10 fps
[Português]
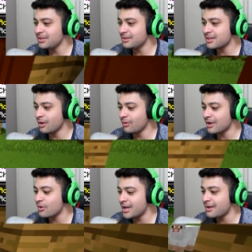Então
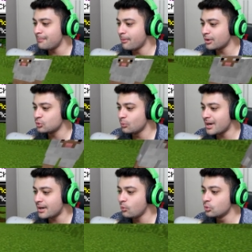agora bota o
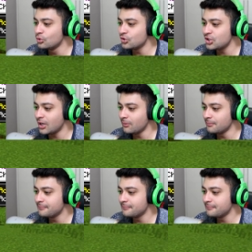baú no chão.